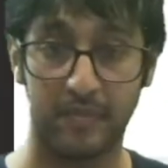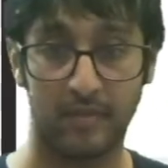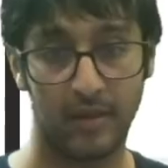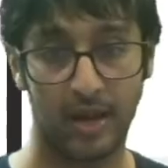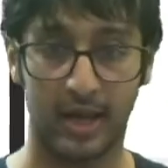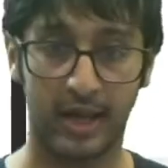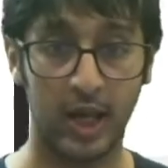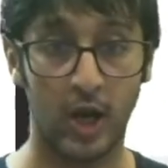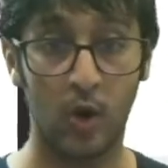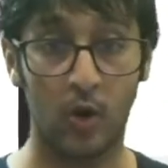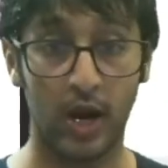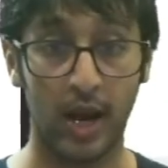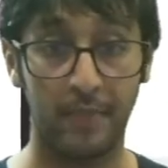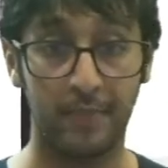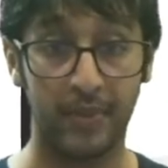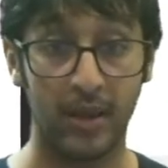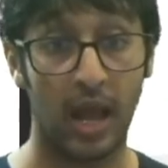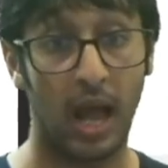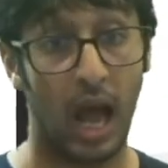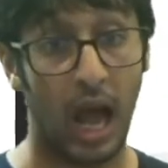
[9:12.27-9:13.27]
ये हो गया
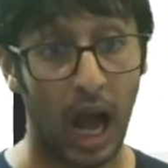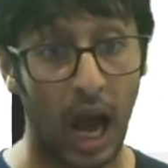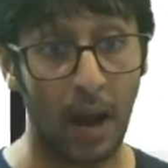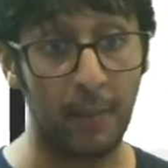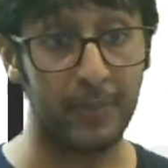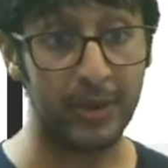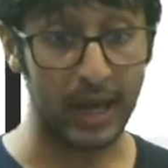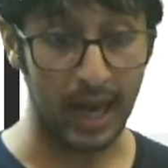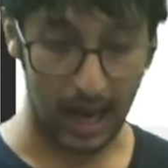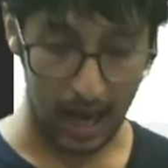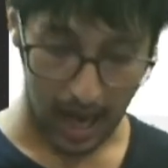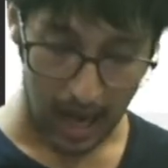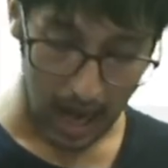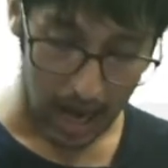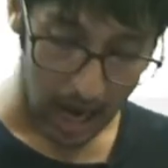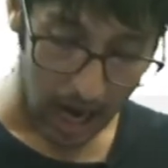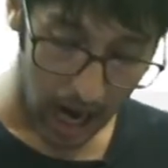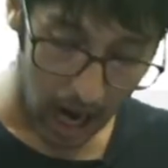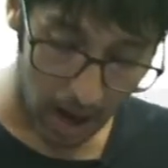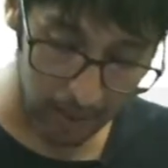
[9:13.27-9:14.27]
अब क्या
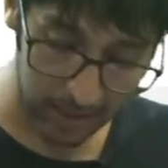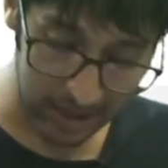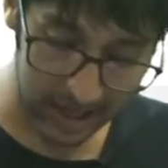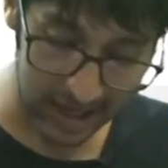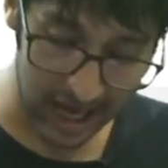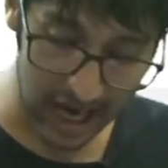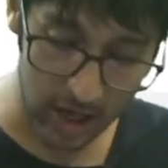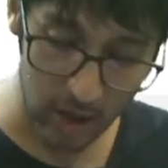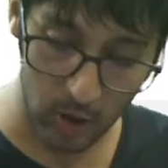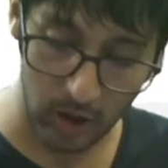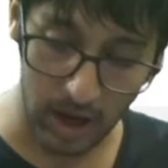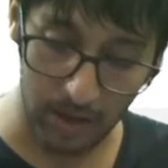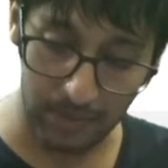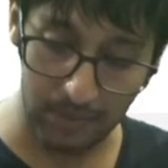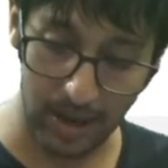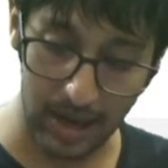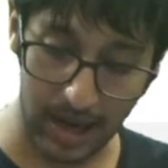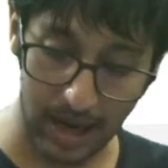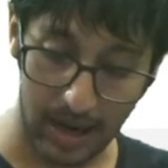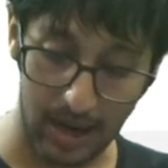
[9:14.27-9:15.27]
अब ये जो नंबर
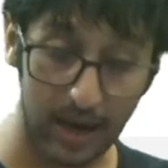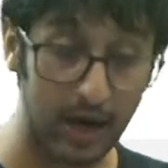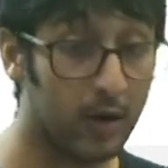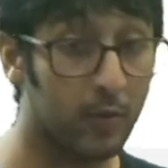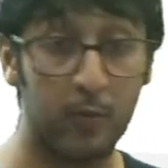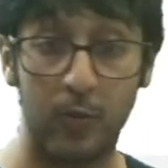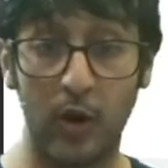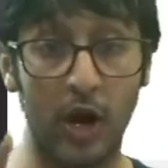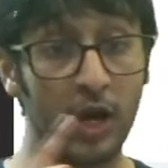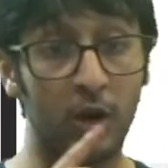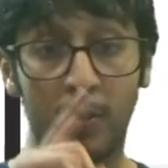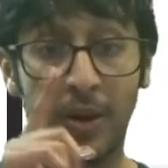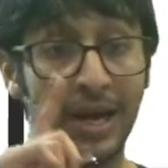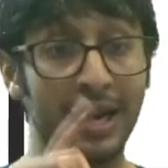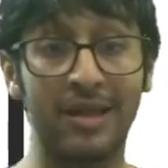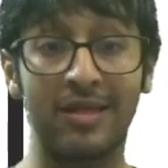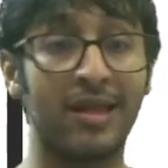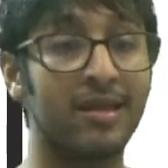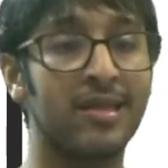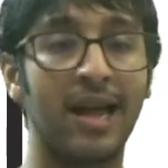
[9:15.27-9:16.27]
है पूरा ट्वेंटी
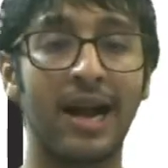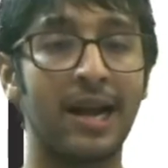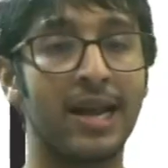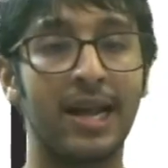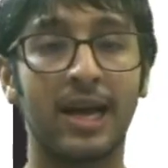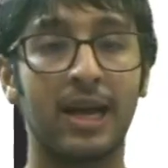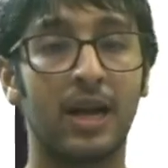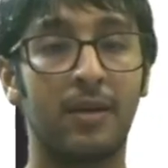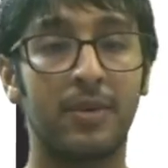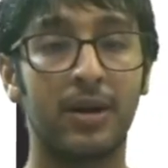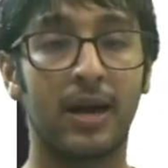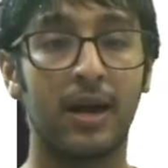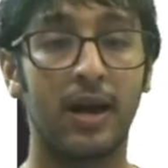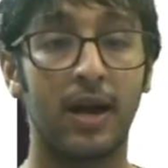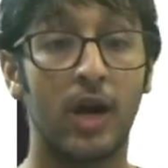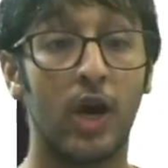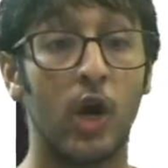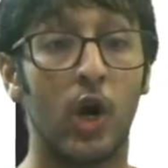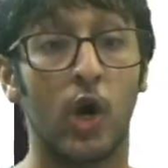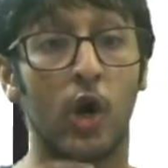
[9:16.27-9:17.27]
सिक्स ऐड नहीं करना बेटा
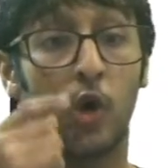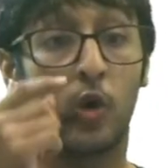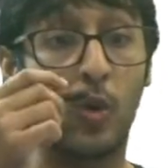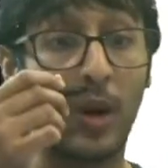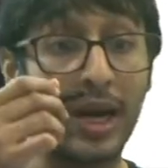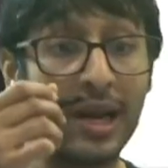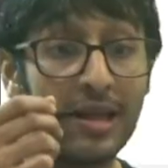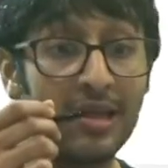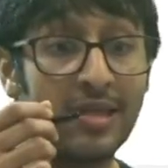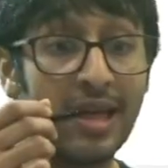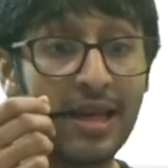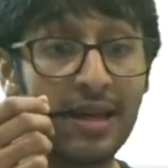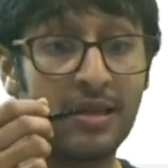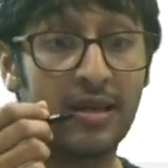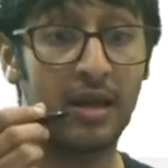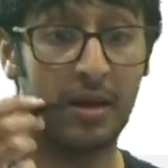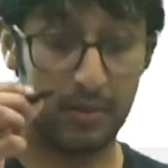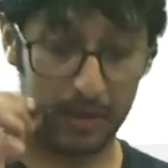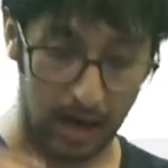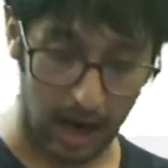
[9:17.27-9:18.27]
ट्वेंटी सिक्स
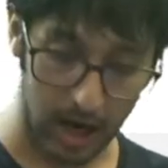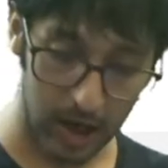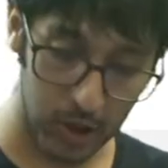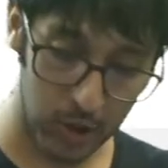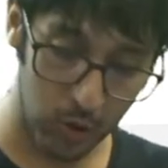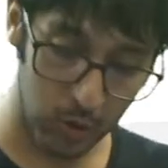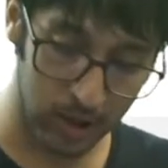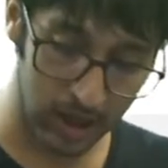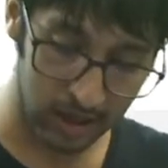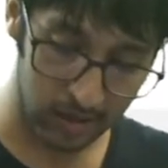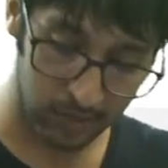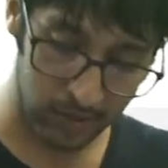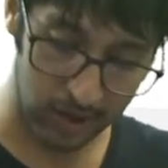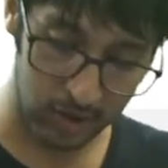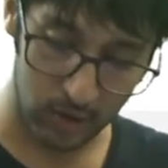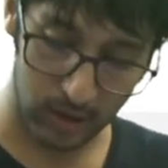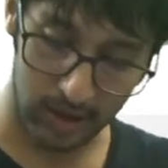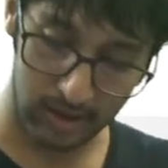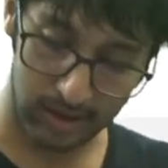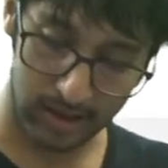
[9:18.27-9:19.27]
का यूनिट्स प्लेस लेना
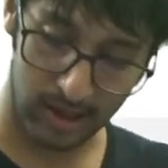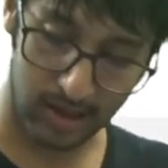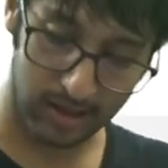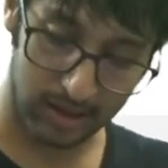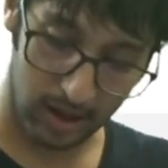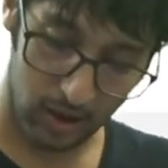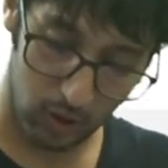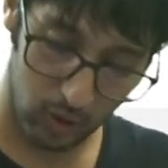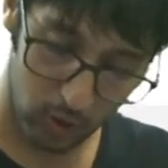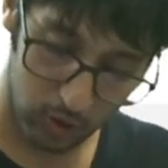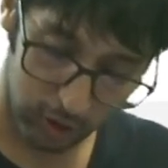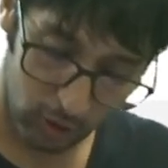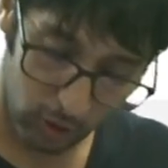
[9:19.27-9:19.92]
सिक्स है उसको